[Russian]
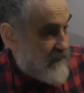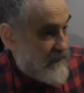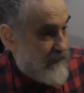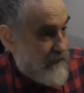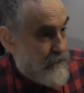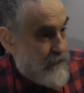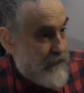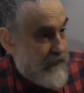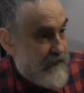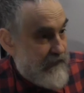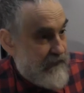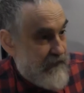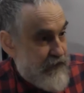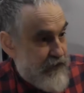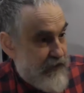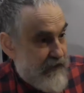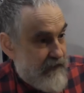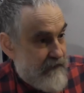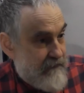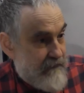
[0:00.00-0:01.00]
этой
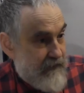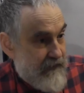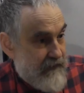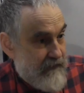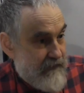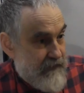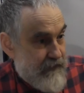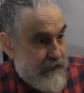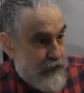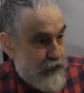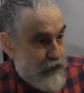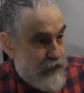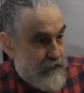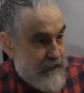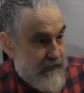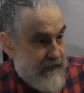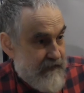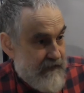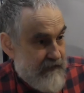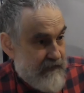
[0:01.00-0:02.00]
передаче говорилось об
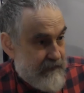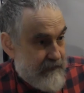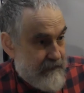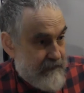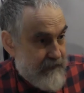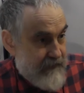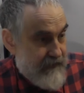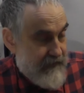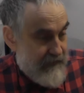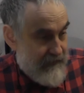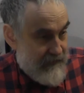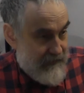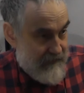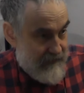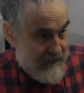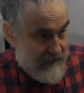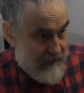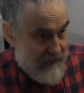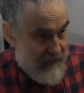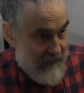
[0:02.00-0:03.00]
исследованиях
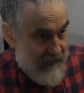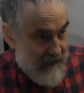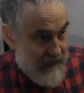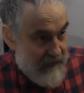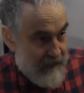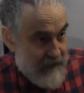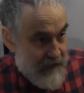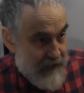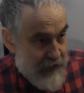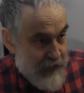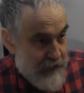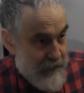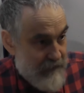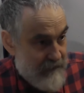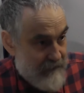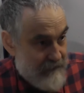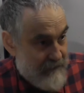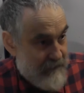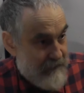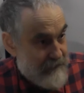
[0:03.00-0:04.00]
э, разума
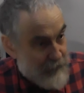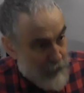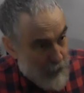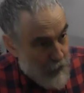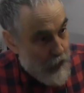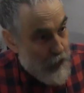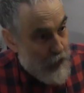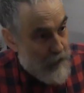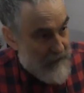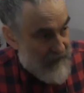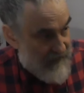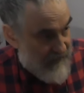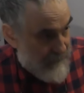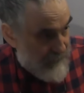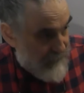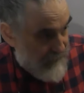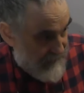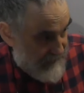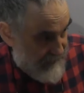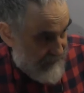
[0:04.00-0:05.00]
в другом
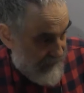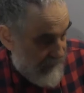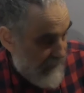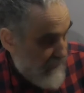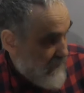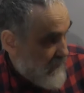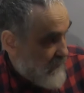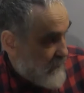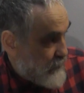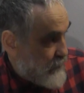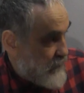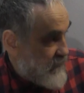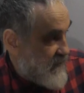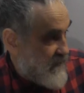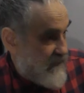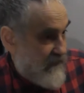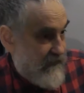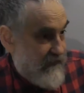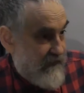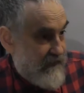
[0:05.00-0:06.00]
аспекте. То есть,
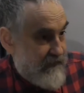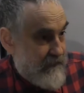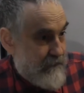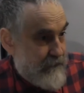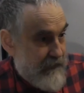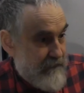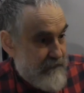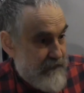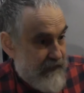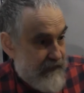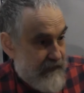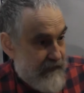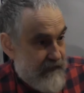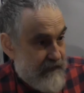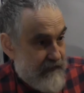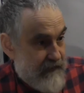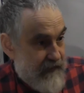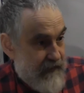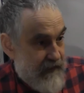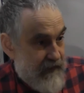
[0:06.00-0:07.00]
э, например,
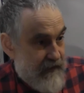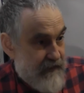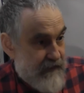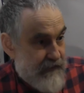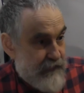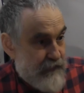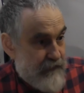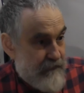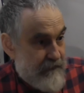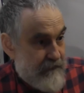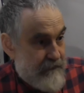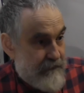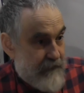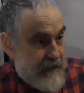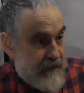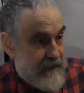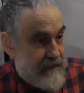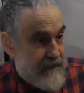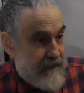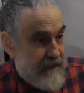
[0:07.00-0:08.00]
на основе
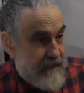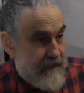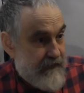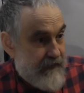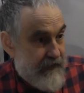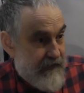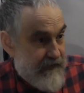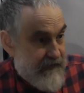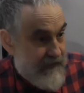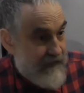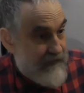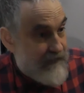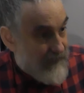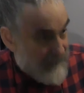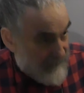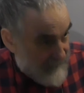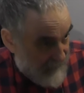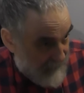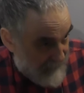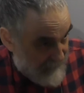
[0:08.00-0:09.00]
фрактальных
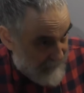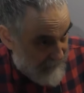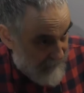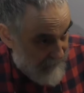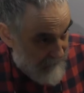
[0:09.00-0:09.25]
резонаторов.